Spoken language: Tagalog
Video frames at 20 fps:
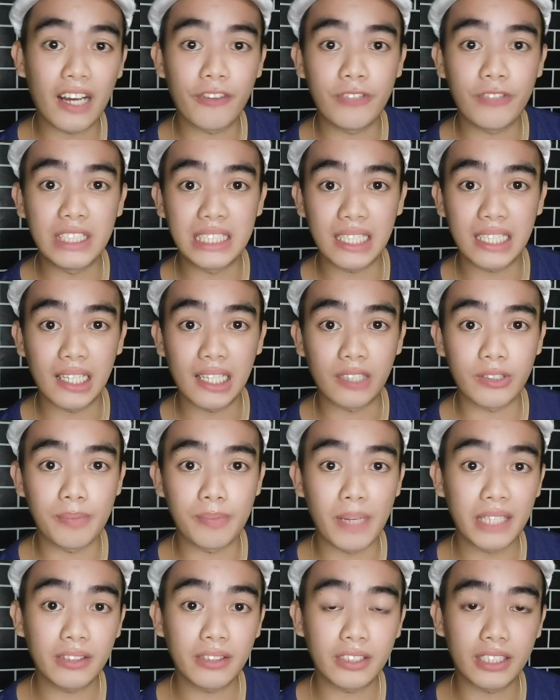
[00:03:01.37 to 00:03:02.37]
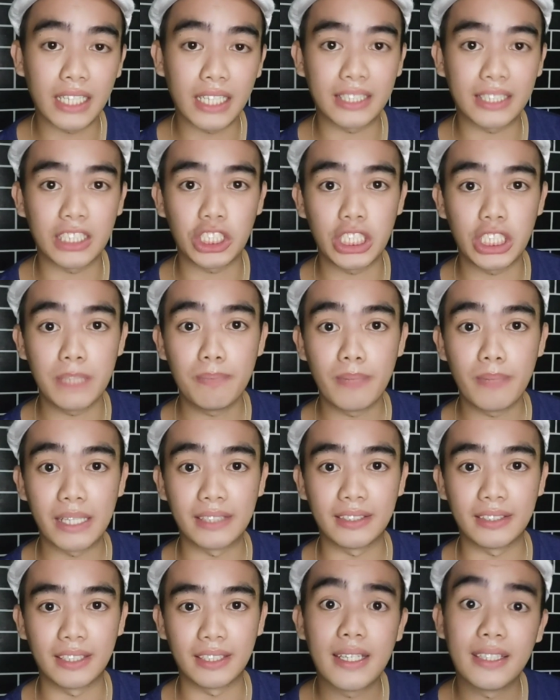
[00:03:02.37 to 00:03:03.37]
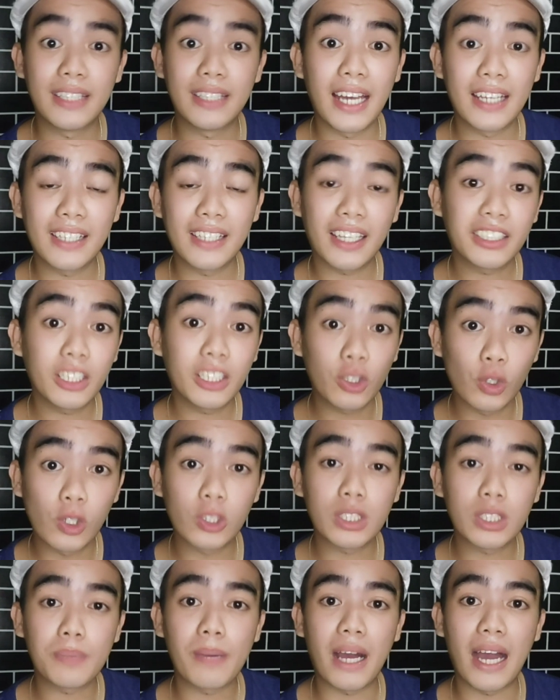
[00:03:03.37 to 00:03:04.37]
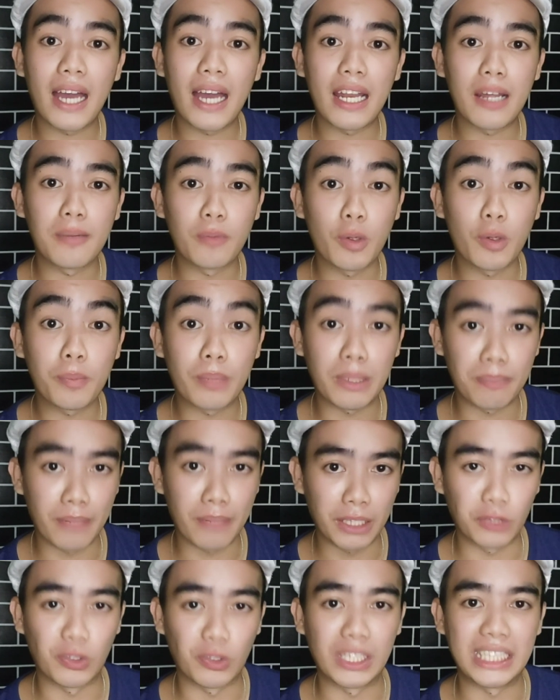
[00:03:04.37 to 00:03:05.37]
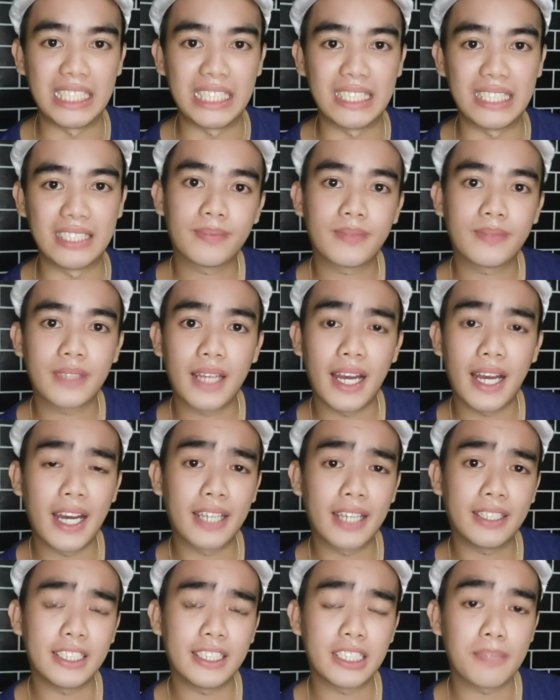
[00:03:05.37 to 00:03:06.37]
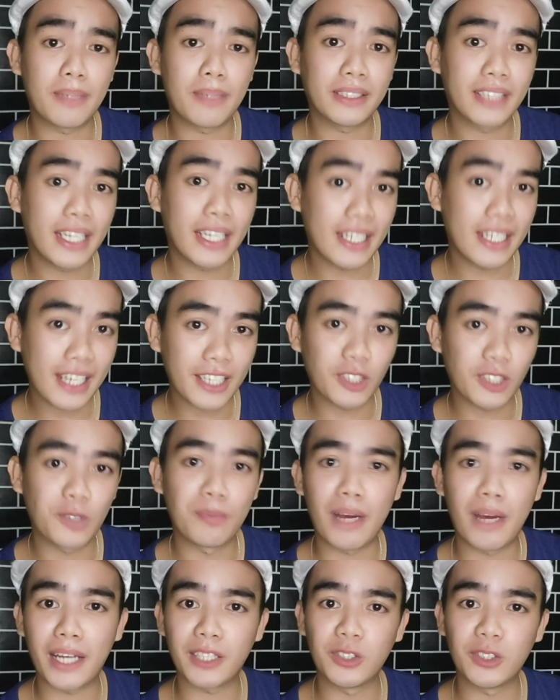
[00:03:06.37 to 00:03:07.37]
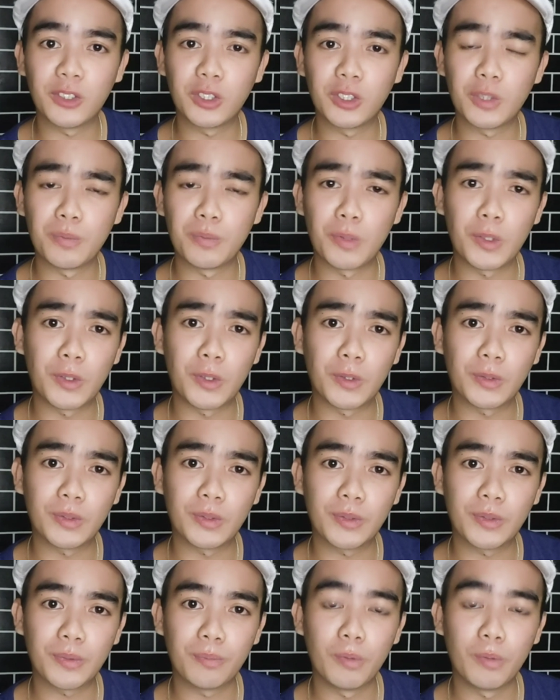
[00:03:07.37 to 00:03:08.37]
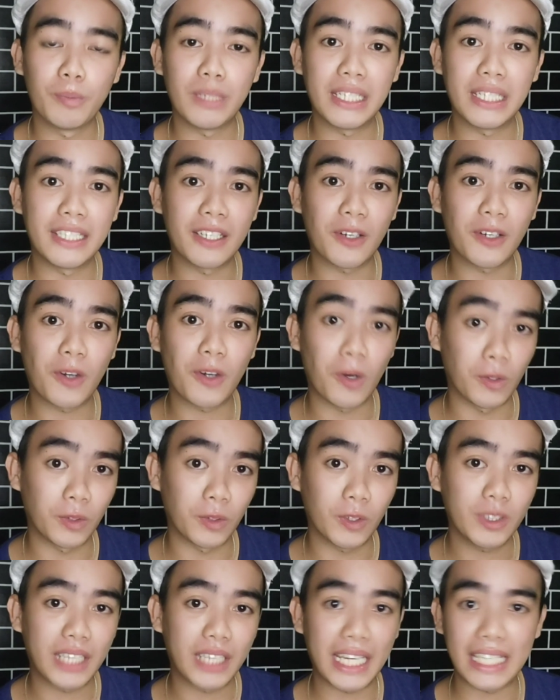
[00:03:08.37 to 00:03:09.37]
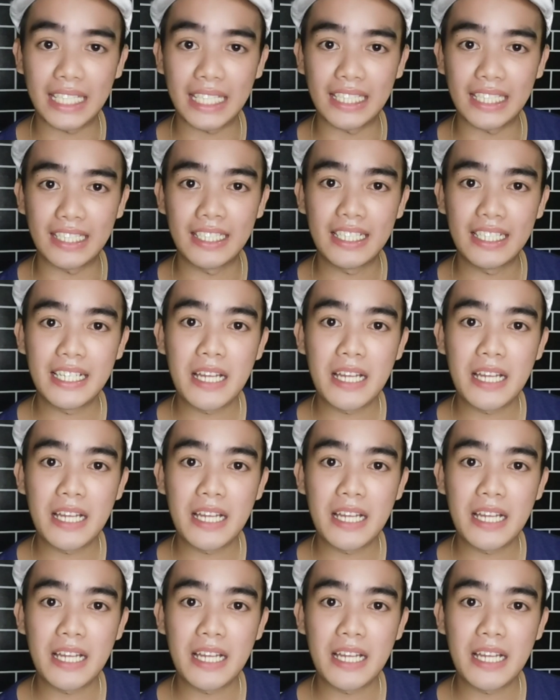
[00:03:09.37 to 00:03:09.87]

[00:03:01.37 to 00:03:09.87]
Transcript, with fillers: kang physical reminder at achievement na nakatitulo sa pangalan mo perpetually. At isa pang dahilan kung bakit gusto mong bumili ng kondo dahil